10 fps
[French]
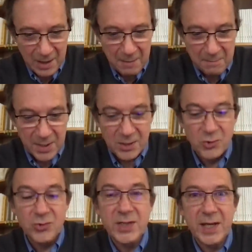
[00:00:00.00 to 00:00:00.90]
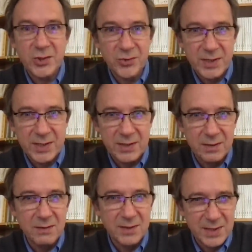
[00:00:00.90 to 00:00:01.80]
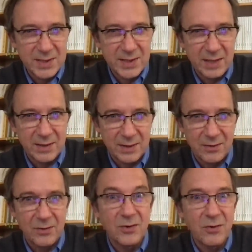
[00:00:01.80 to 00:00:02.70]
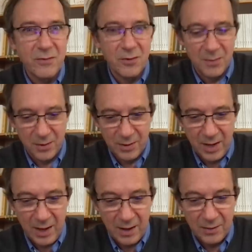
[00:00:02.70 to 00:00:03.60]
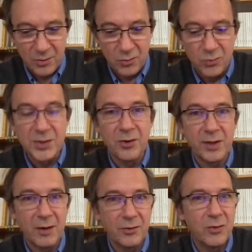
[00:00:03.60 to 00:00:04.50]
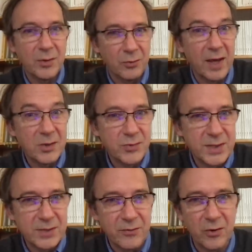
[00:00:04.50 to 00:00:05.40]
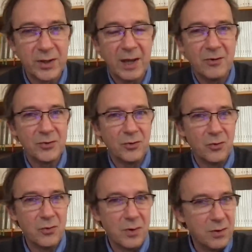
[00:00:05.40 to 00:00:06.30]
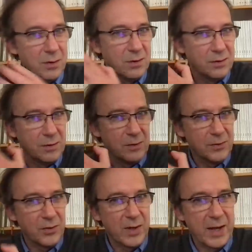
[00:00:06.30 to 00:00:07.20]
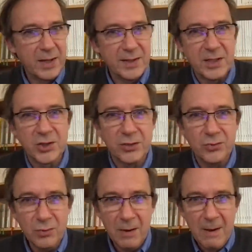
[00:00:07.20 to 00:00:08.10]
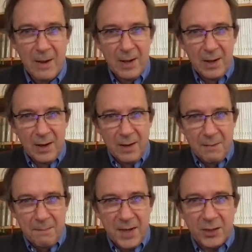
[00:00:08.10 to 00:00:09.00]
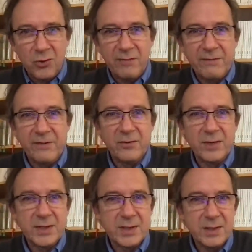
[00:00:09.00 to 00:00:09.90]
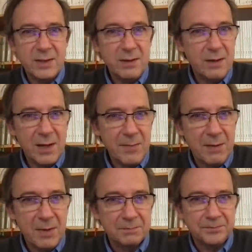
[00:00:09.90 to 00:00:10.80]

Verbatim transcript: mais jusqu'à jeudi 17 novembre à 8h43, euh, donc hein, je vous dis 9h40 en gros dans la réalité chez nous, Mercure va favoriser les mêmes.